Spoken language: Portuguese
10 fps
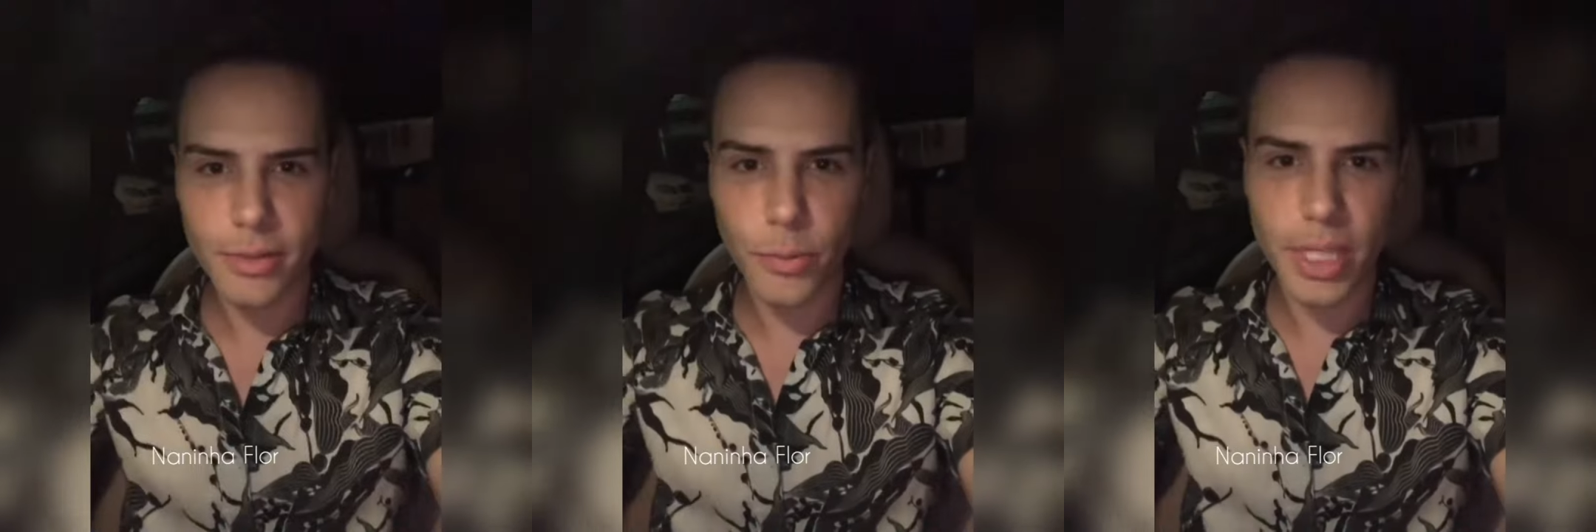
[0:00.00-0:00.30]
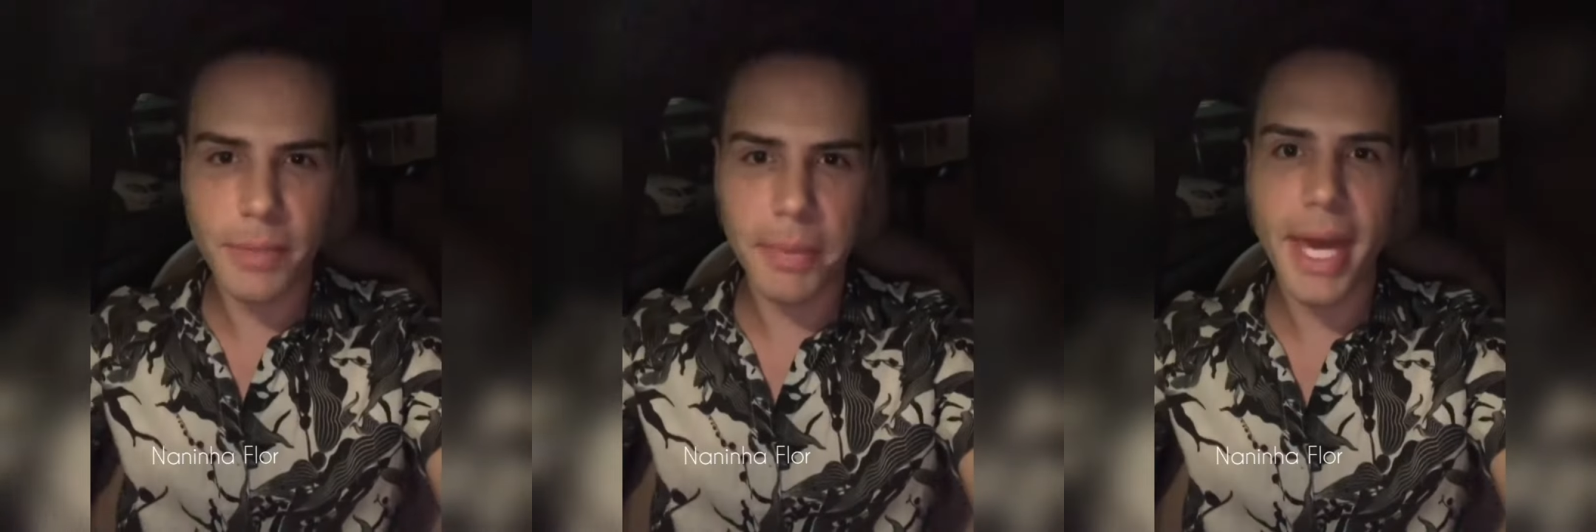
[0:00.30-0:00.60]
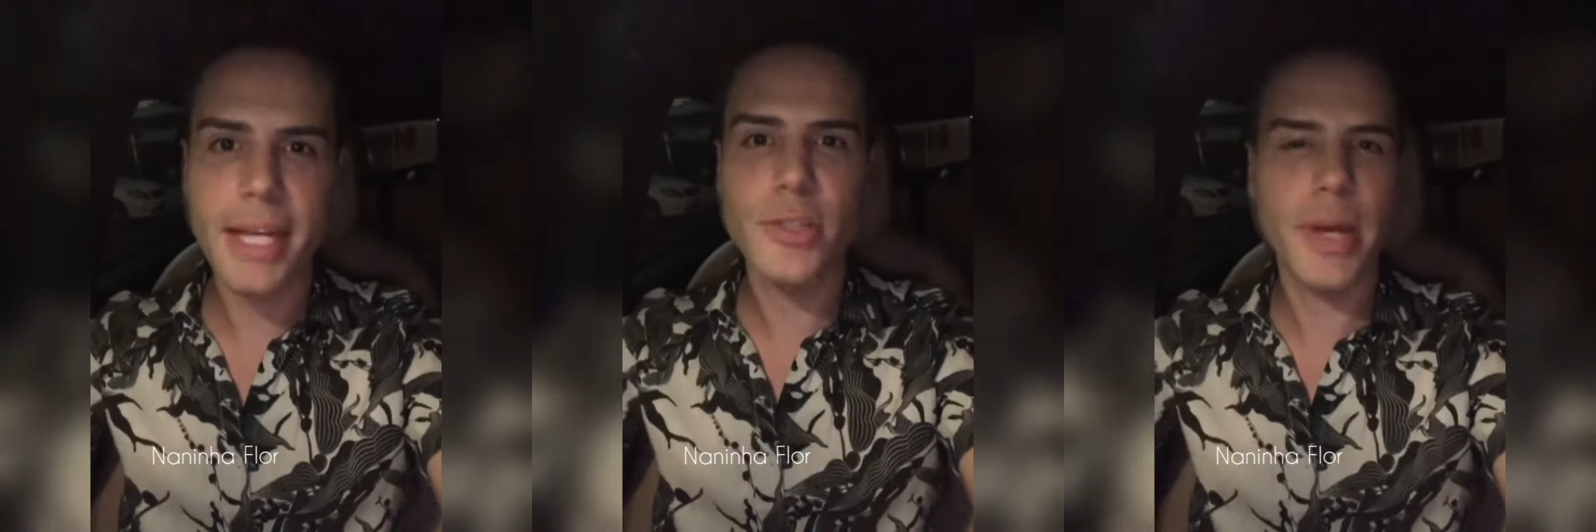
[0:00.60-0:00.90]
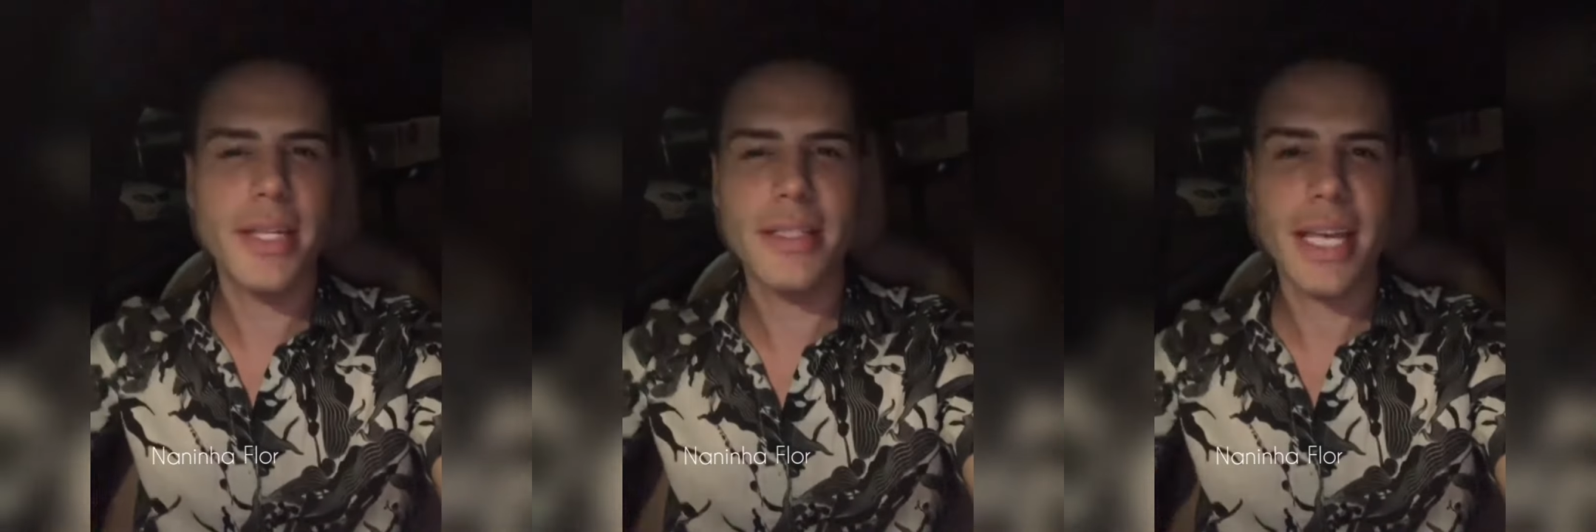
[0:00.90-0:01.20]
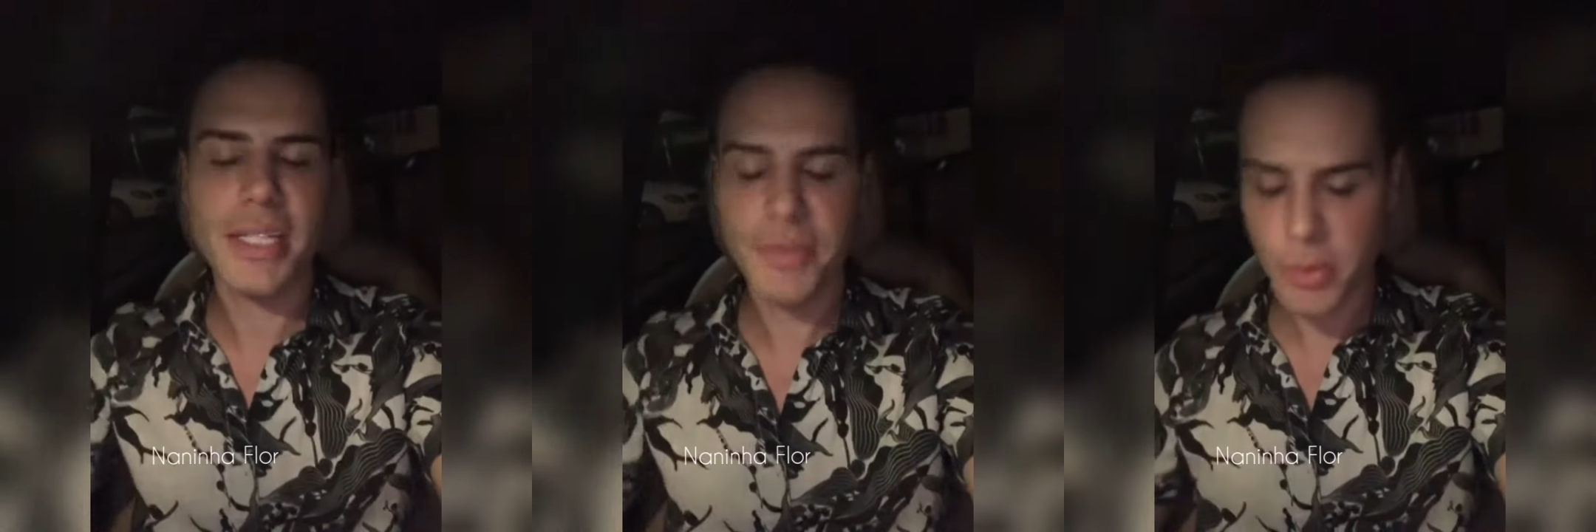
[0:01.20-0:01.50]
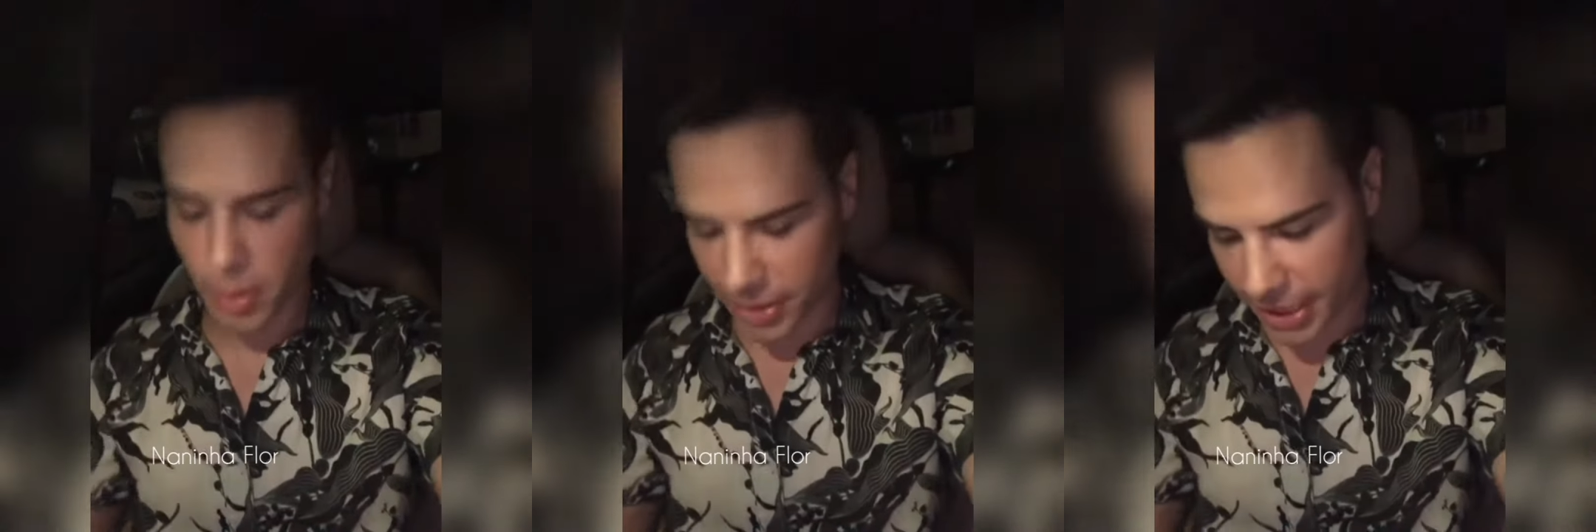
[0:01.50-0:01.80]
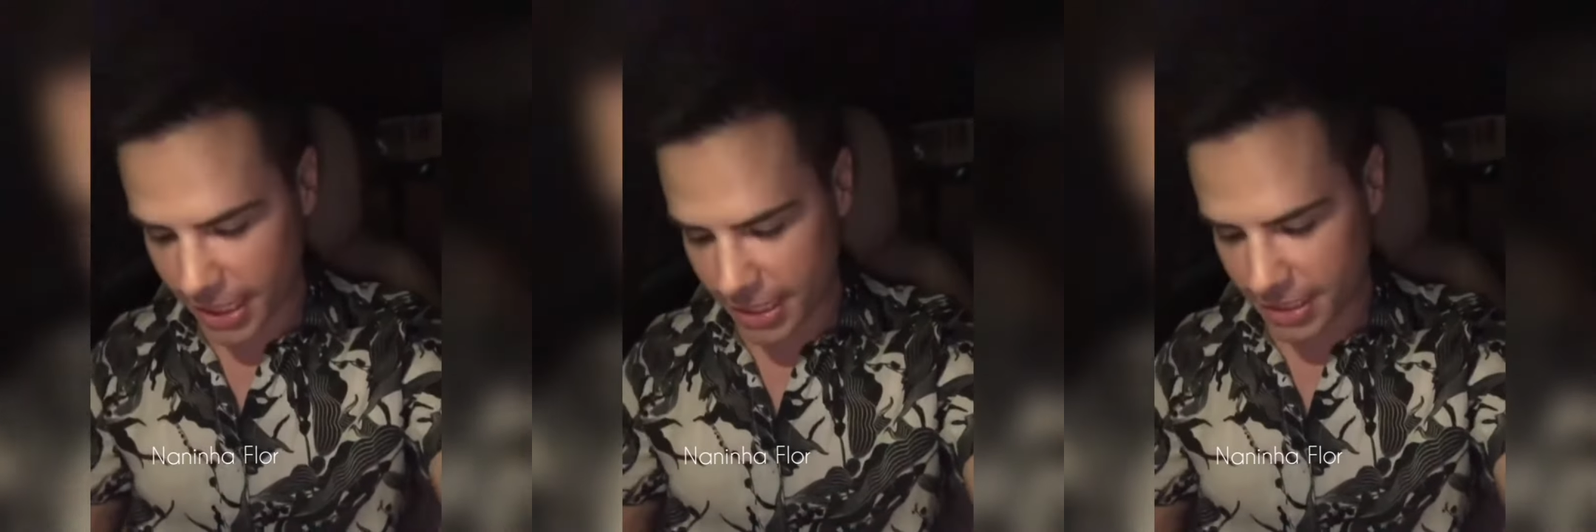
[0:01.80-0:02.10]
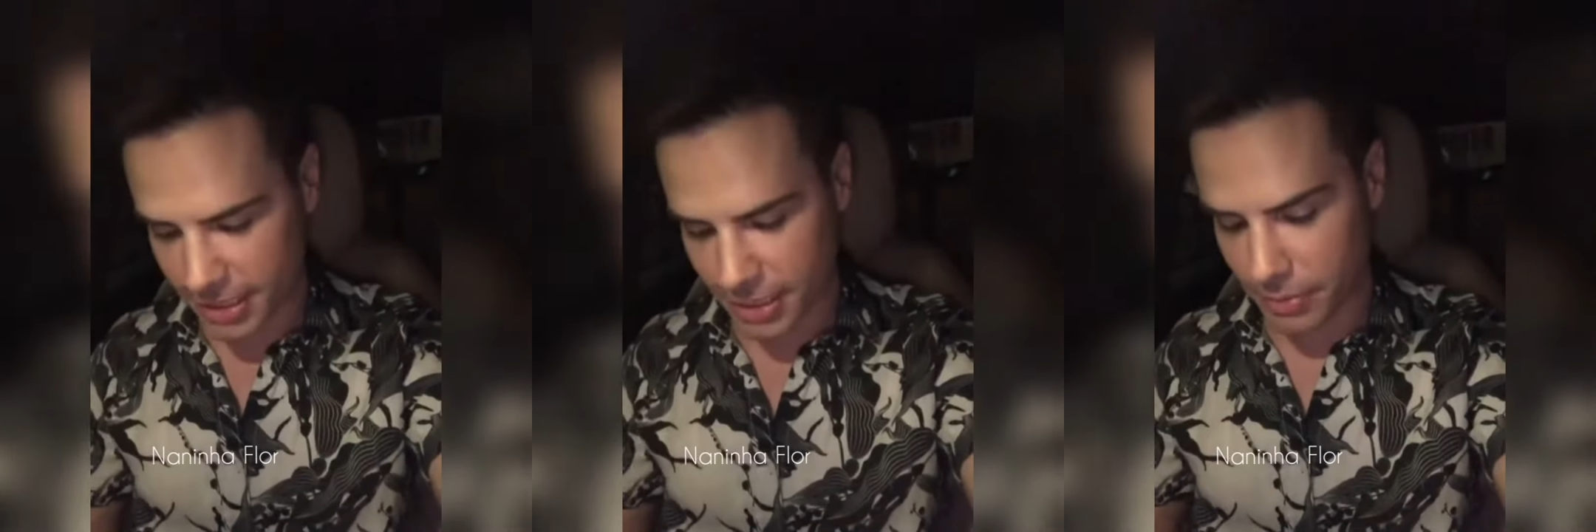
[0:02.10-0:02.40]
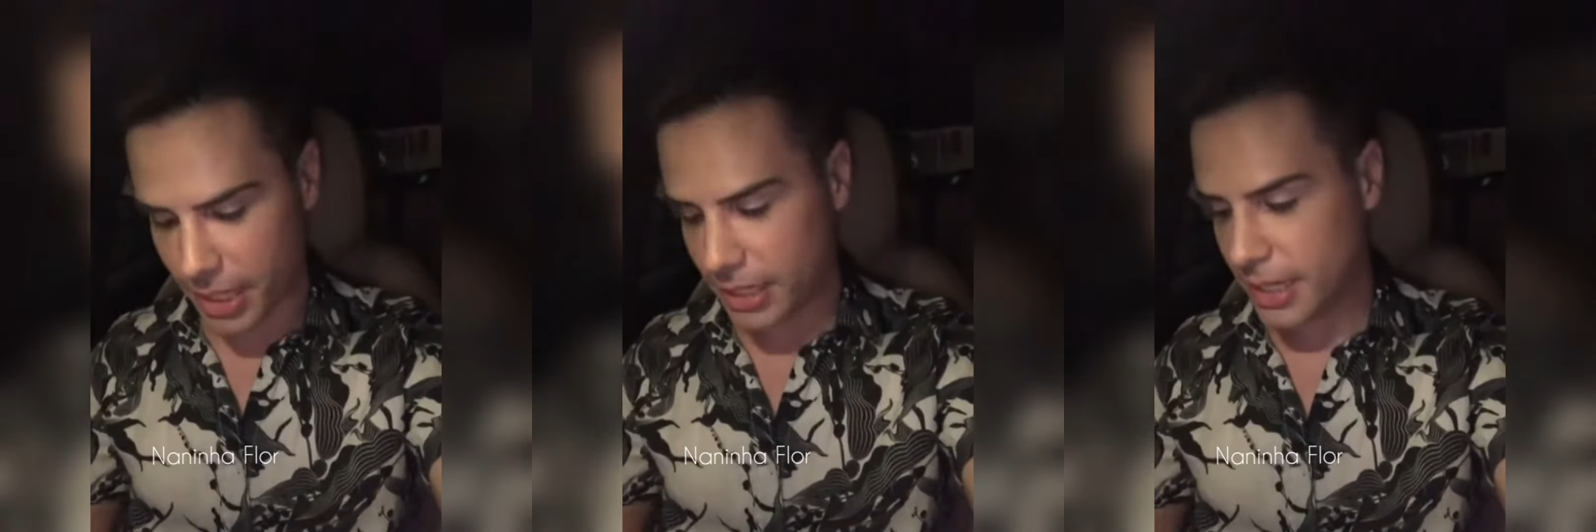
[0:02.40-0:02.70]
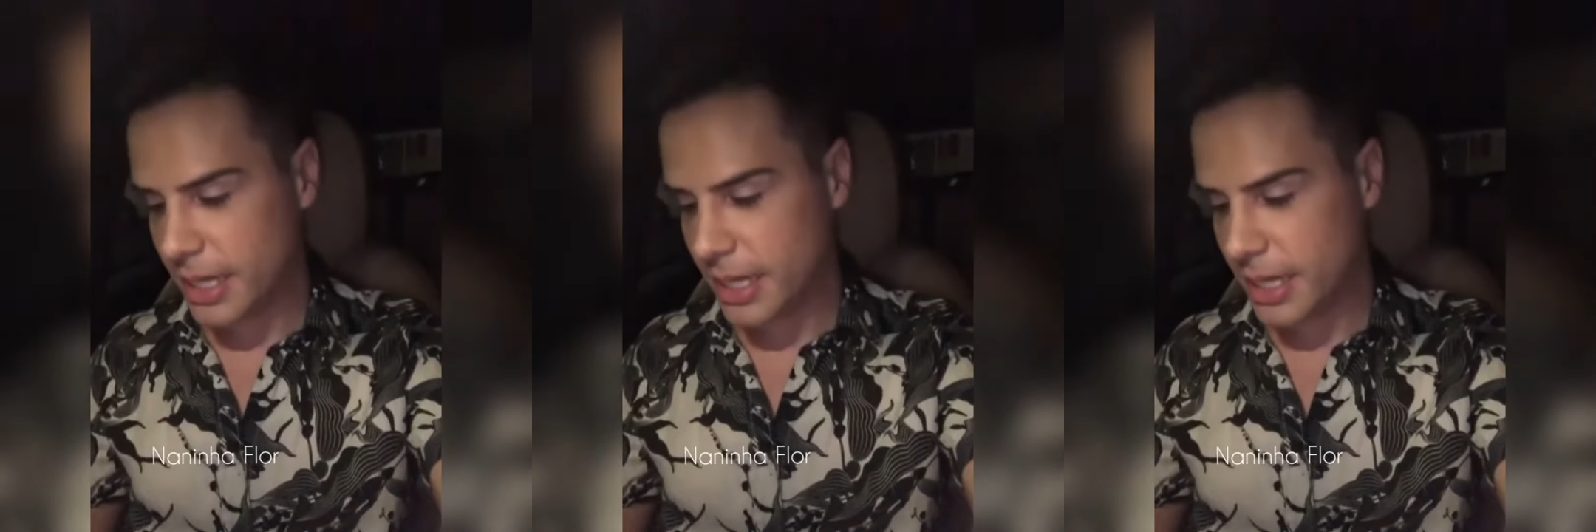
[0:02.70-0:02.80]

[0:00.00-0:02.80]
no Wikipedia, o R7 fez uma matéria linda também.